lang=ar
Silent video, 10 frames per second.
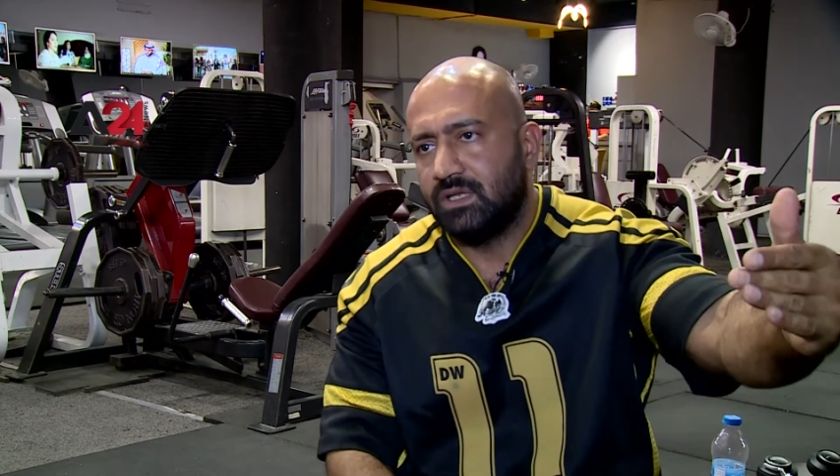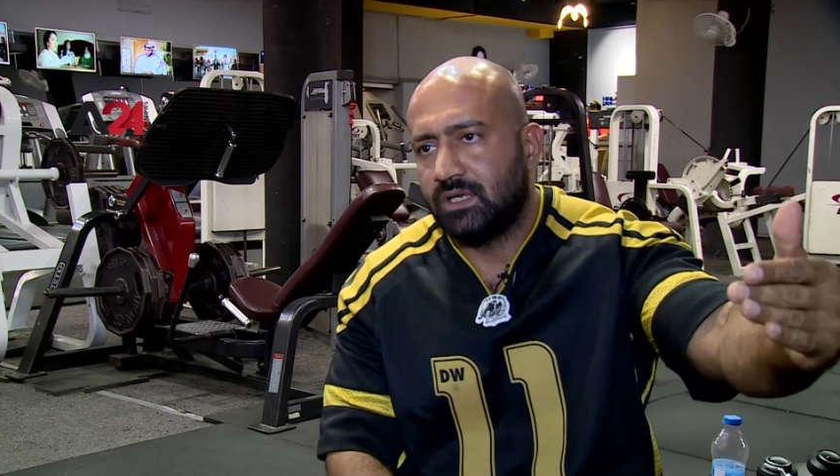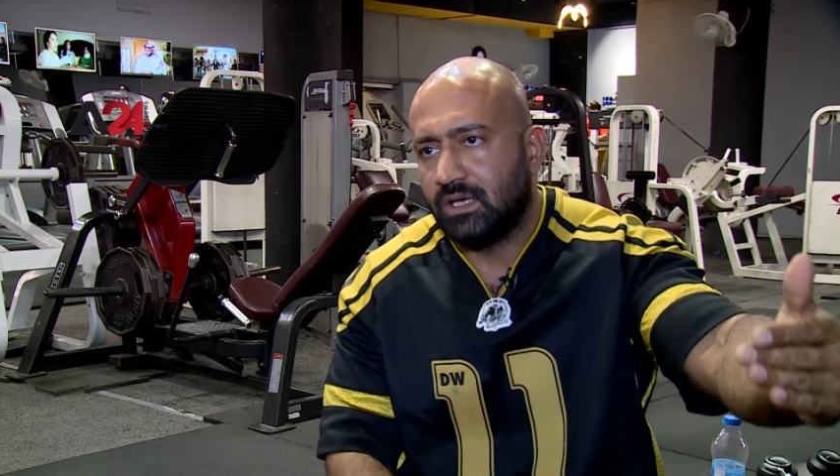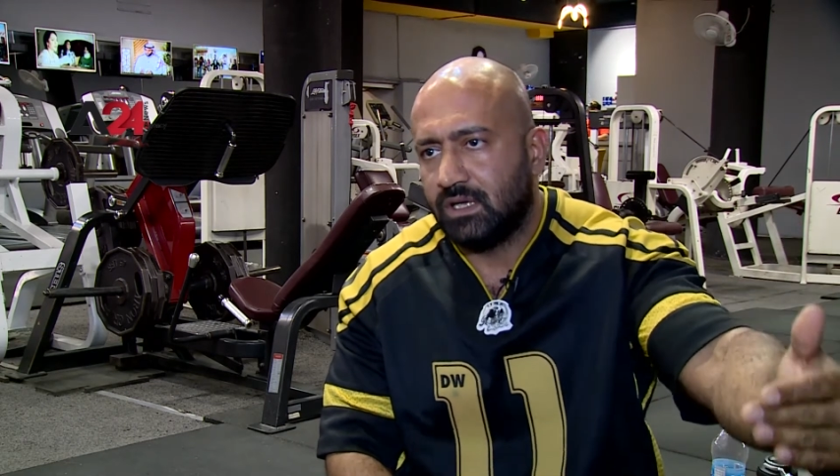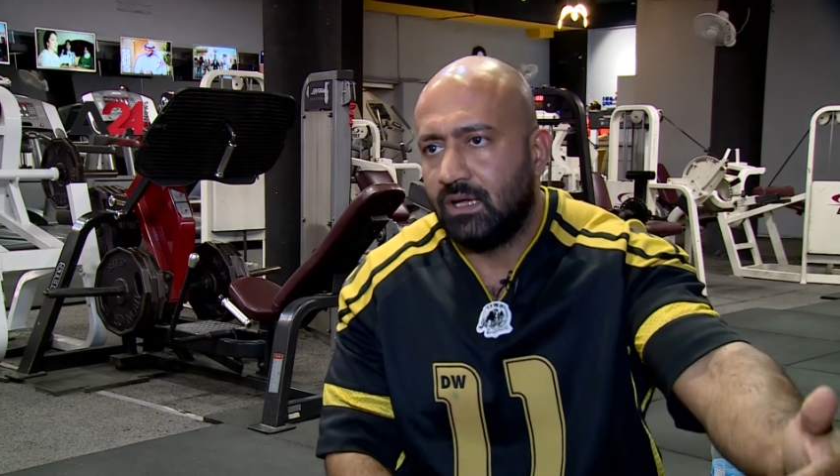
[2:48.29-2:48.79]

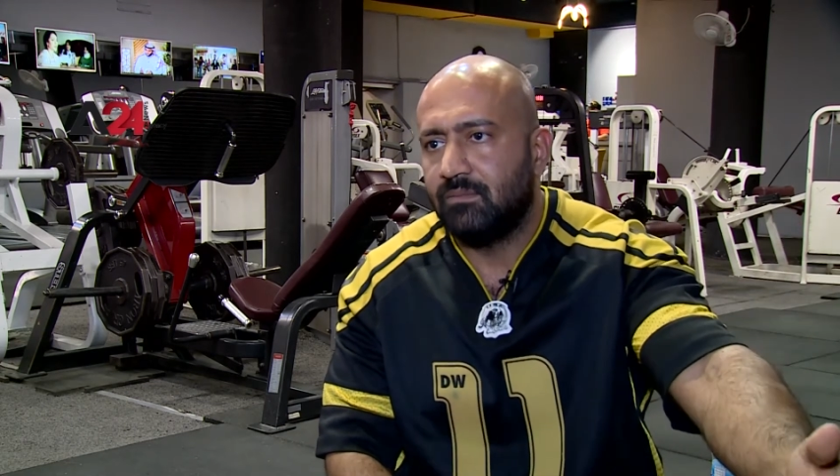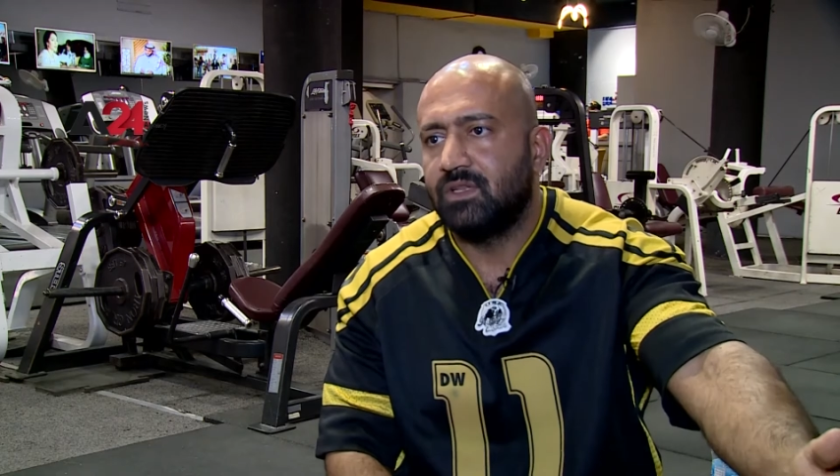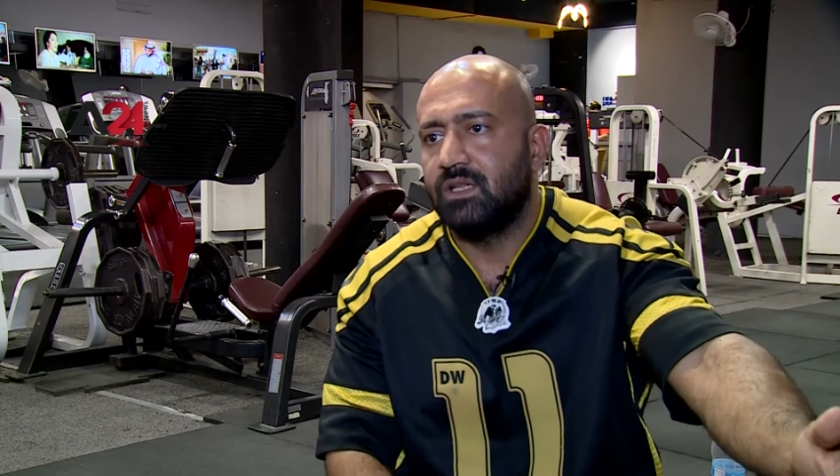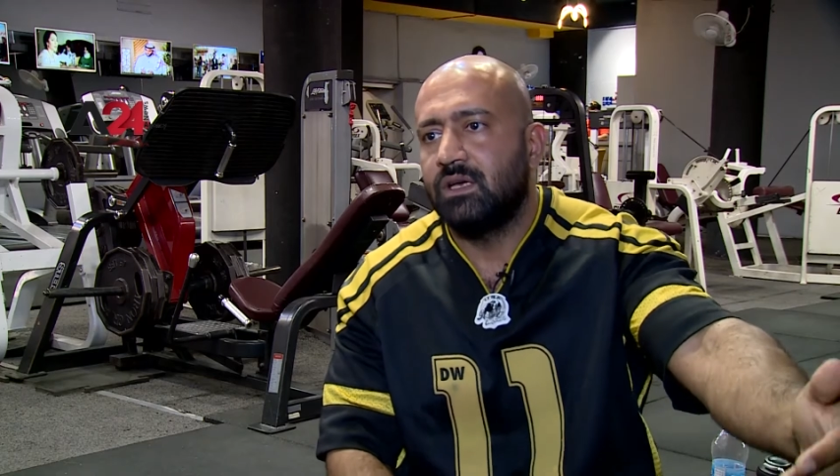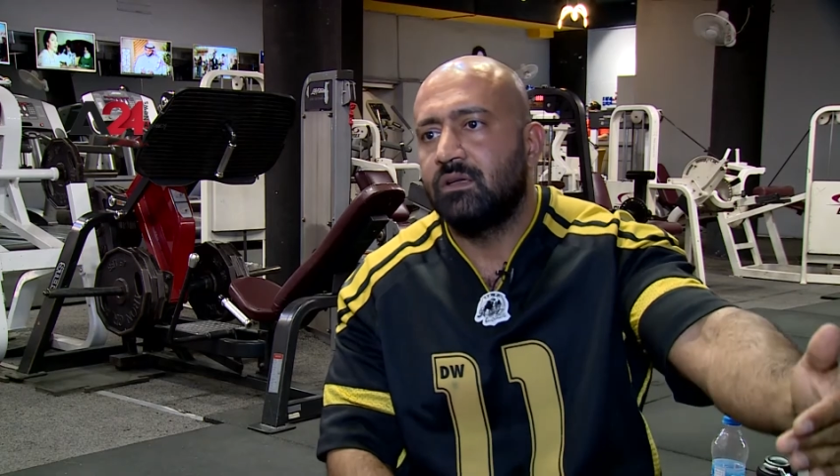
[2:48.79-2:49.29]
العراق
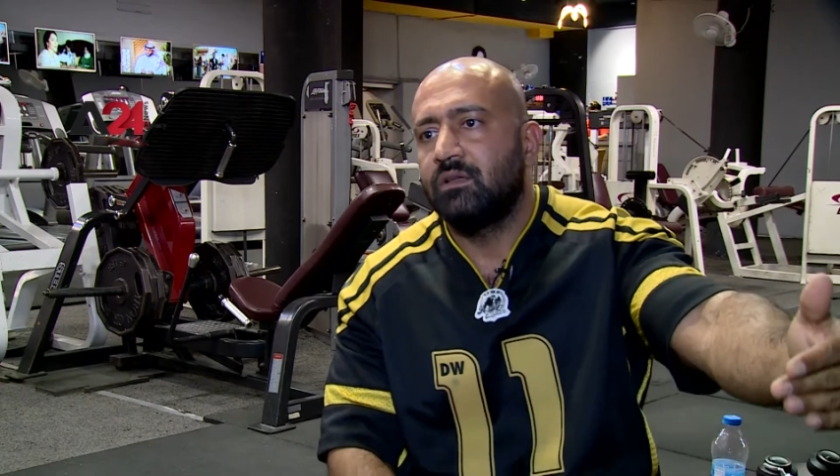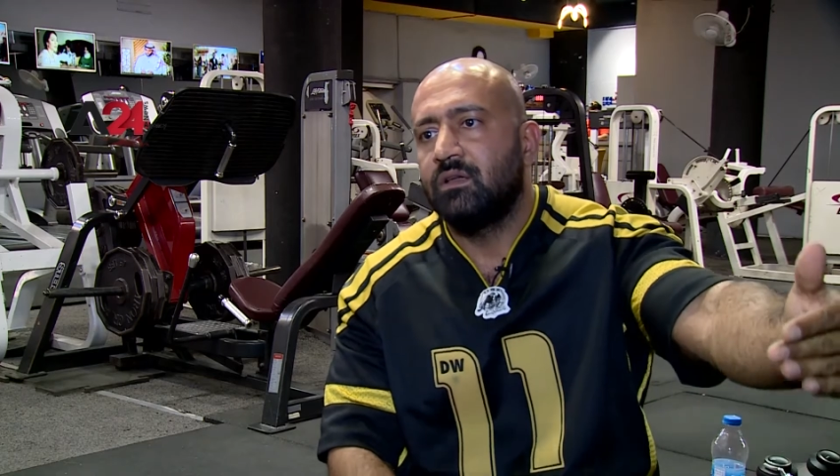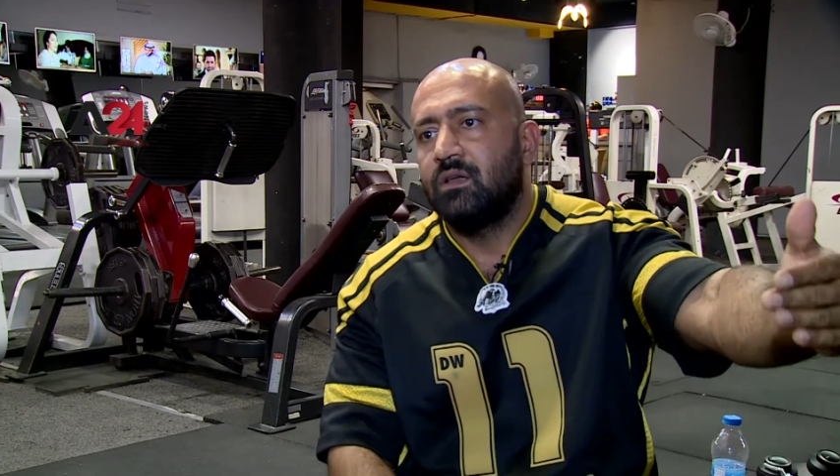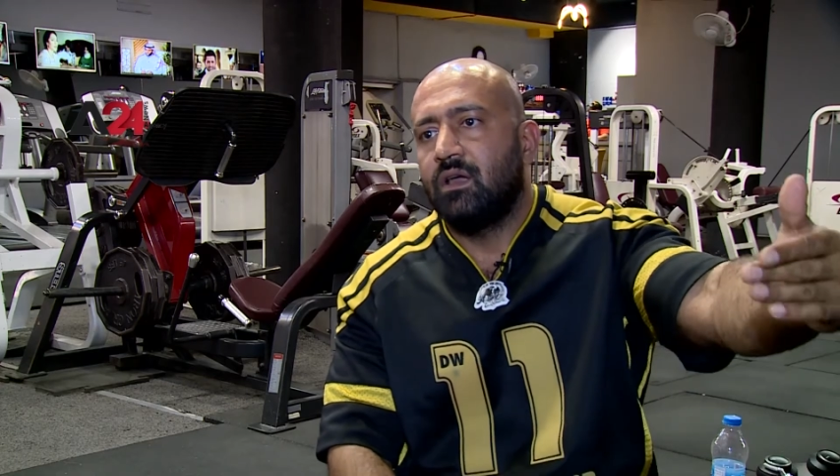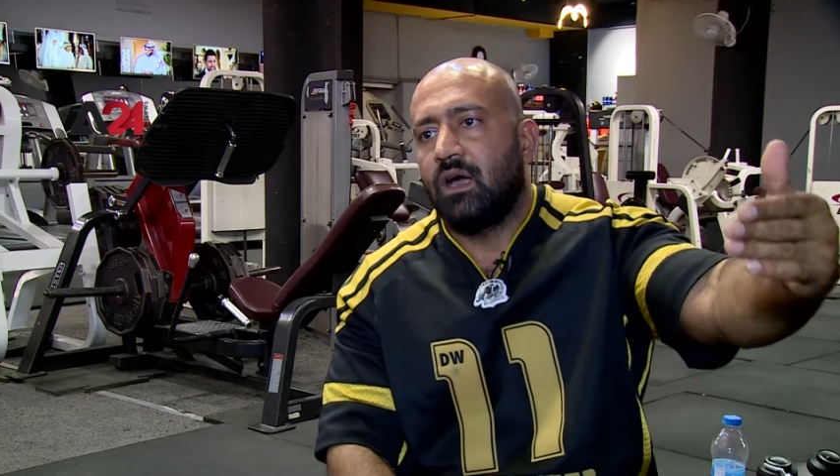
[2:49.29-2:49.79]
الحمد لله
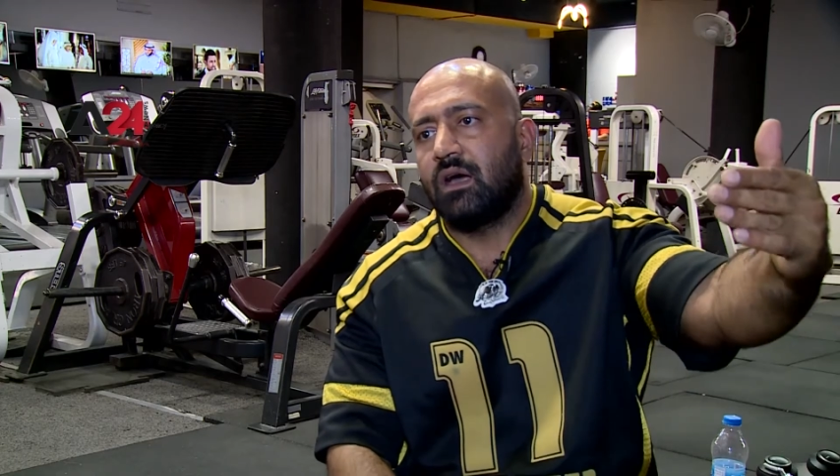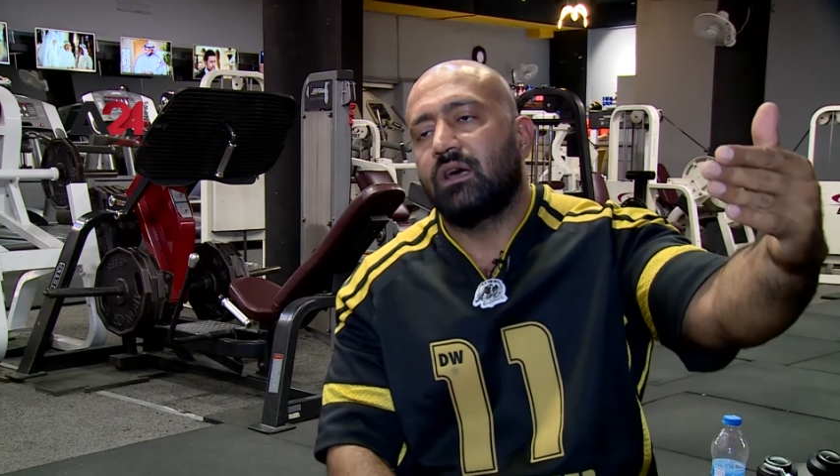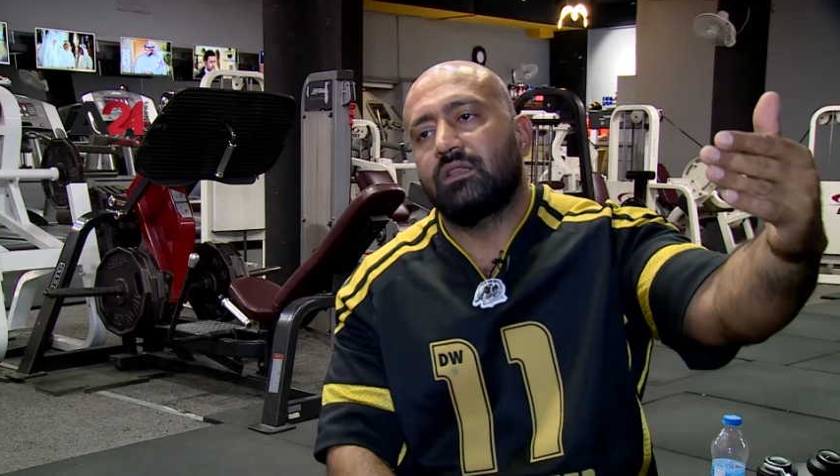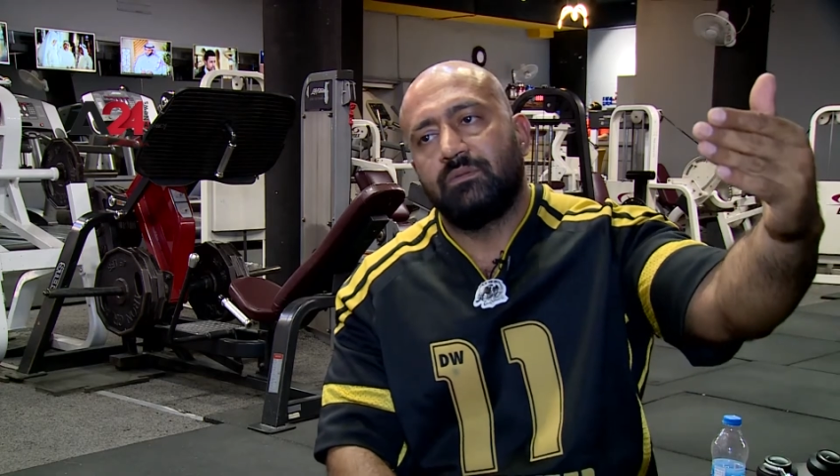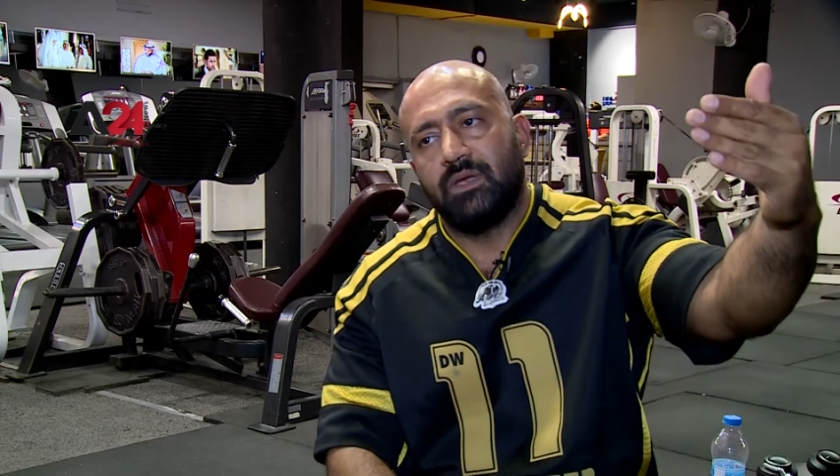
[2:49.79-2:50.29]

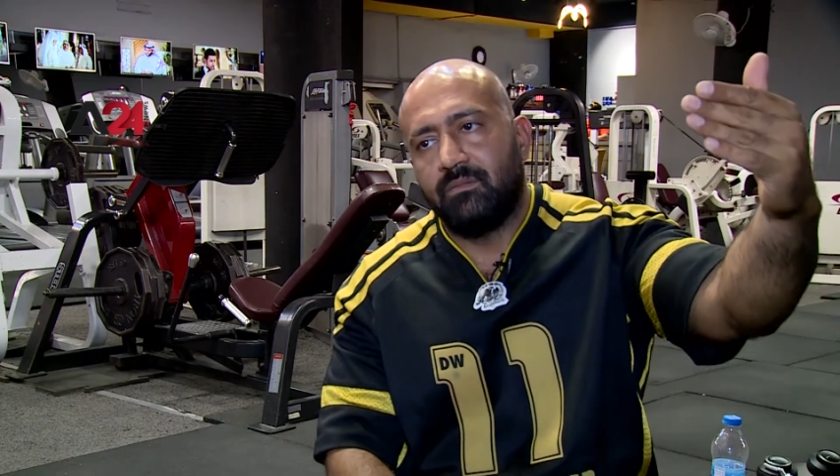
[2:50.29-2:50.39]
حققت بها